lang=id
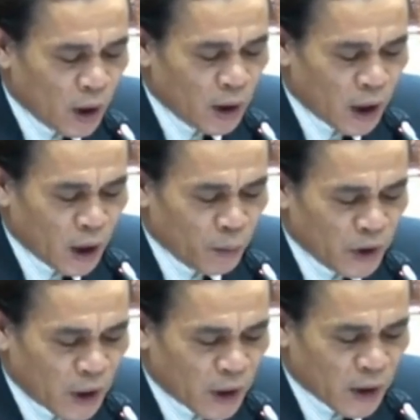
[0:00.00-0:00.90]
dalam
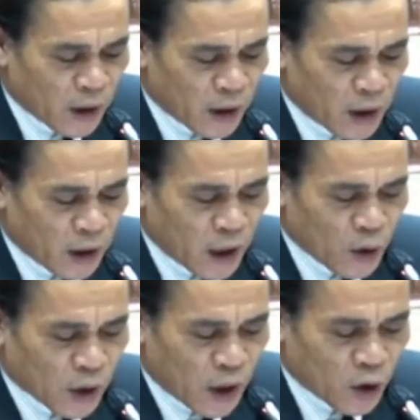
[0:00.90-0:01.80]
menyelesaikan
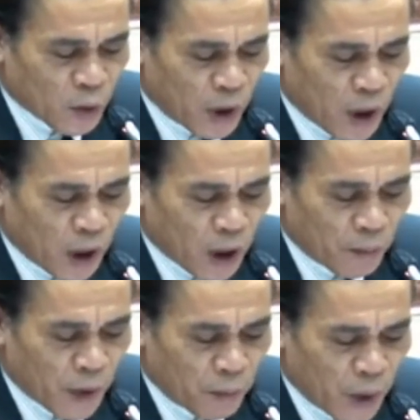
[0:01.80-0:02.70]
kasus-kasus
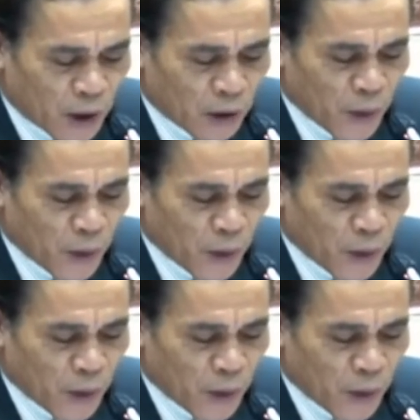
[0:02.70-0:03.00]
pelanggaran HAM berat